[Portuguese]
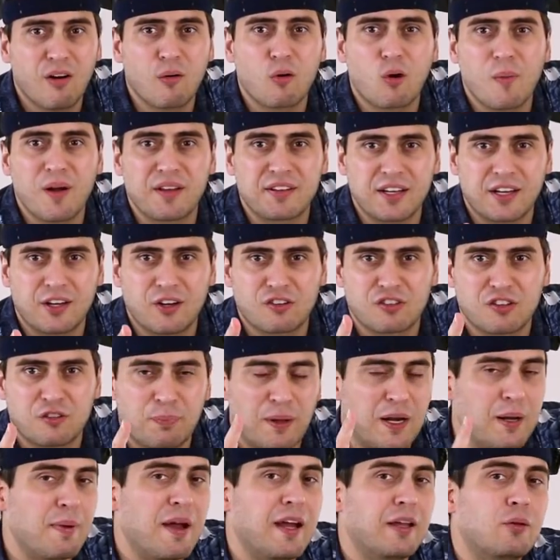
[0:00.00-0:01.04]
Vamos começar aqui nosso
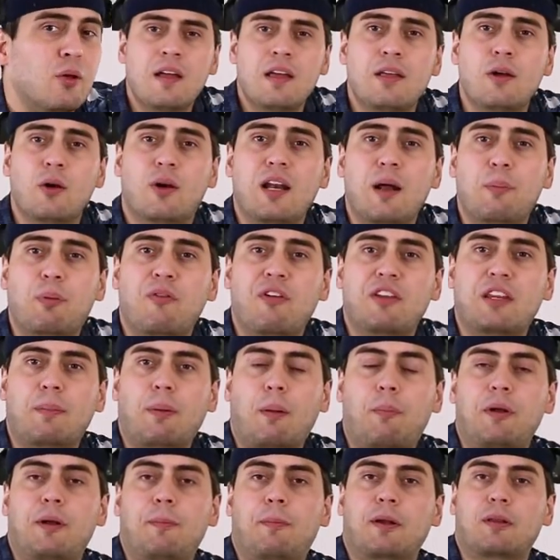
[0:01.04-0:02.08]
experimento. E eu queria aproveitar
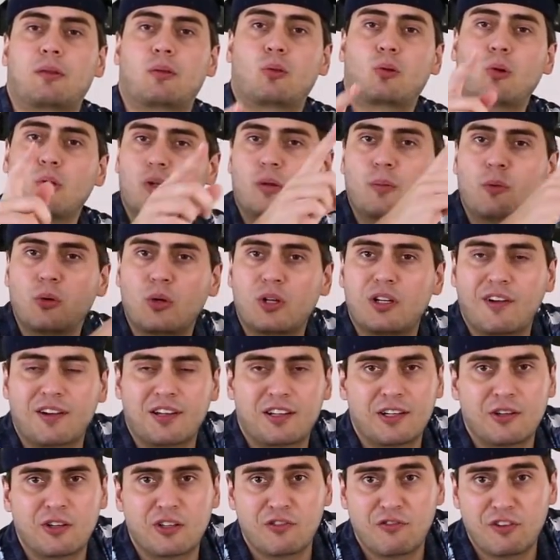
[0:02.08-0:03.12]
para pedir para todo mundo que estiver
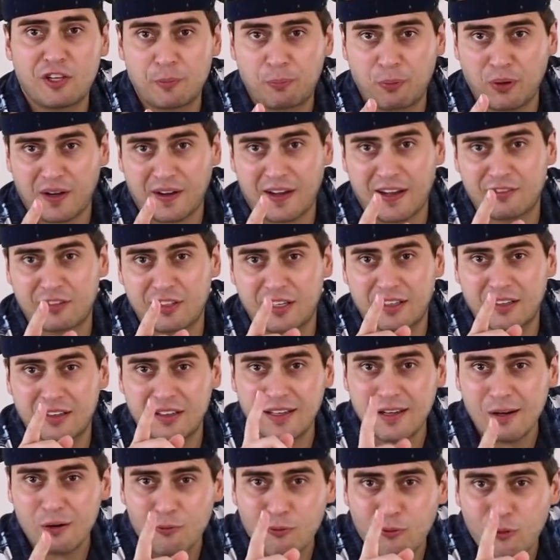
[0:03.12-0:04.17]
assistindo esse vídeo por acaso ainda
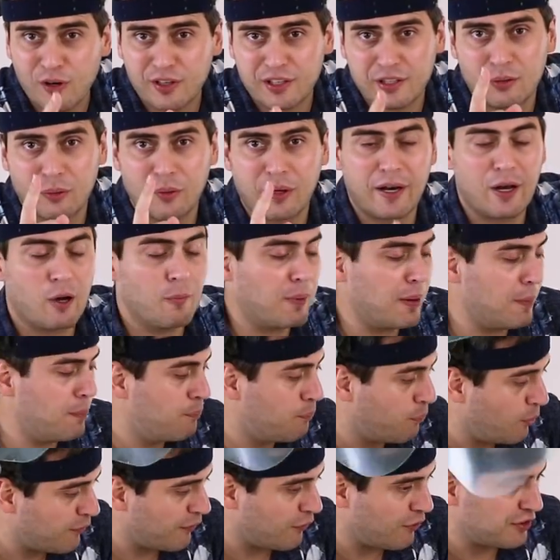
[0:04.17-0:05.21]
não for inscrito no canal, pra,
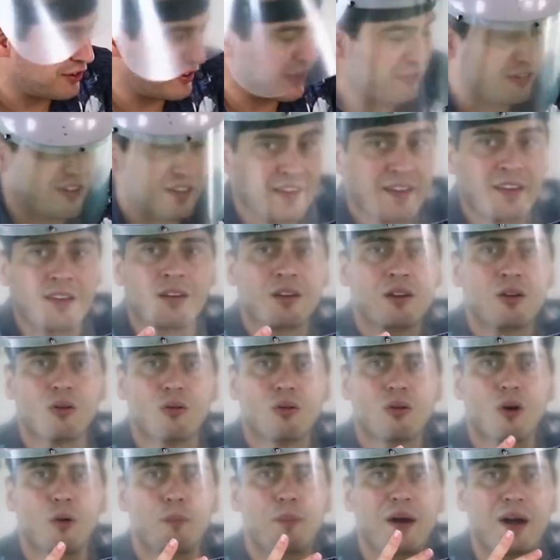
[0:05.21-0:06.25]
por favor, se inscrever.
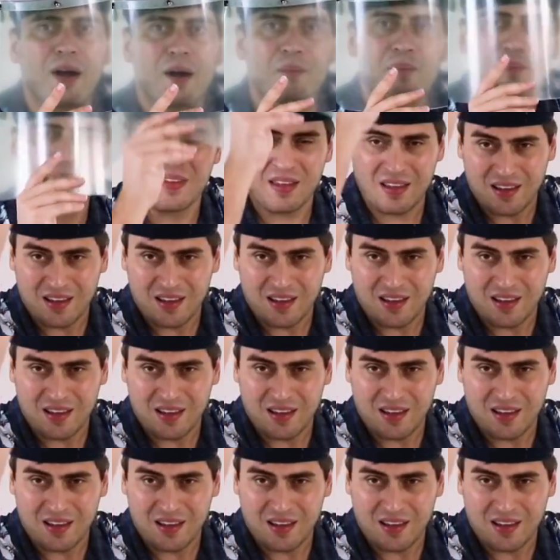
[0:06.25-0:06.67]
Opa!